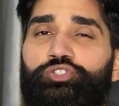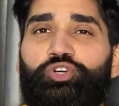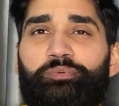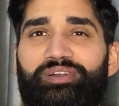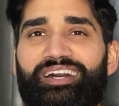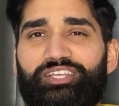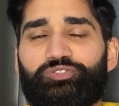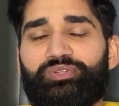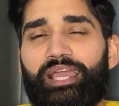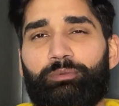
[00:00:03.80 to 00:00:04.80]
सो अब गाना
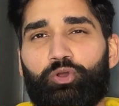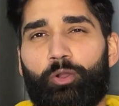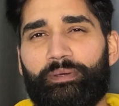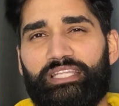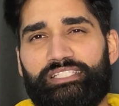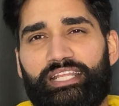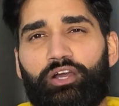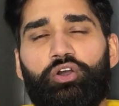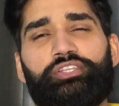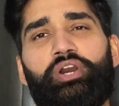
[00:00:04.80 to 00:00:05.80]
सुन के आप लोगों को पता चल गया
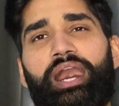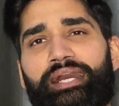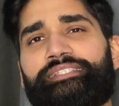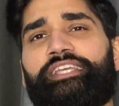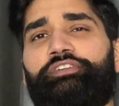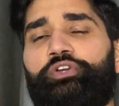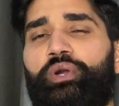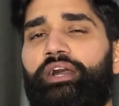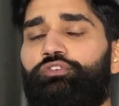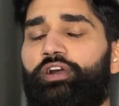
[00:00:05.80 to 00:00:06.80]
हो कि जो आज की वीडियो
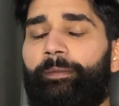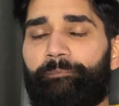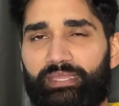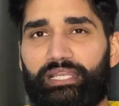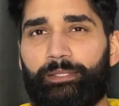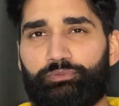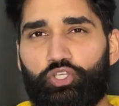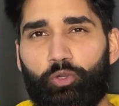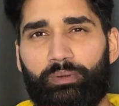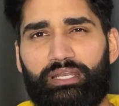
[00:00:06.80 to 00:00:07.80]
है वो है पिंक लिप्स के
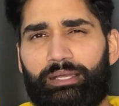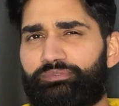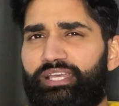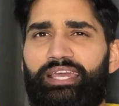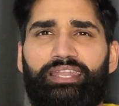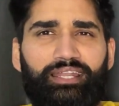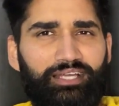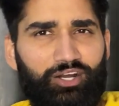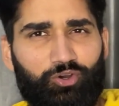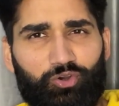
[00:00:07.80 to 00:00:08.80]
ऊपर अब चाहे
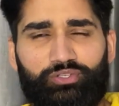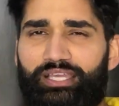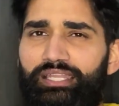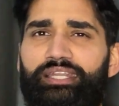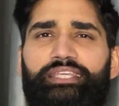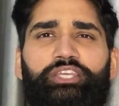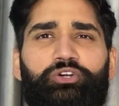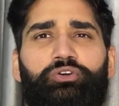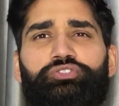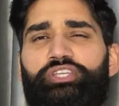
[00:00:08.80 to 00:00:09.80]
लड़का हो या लड़की हो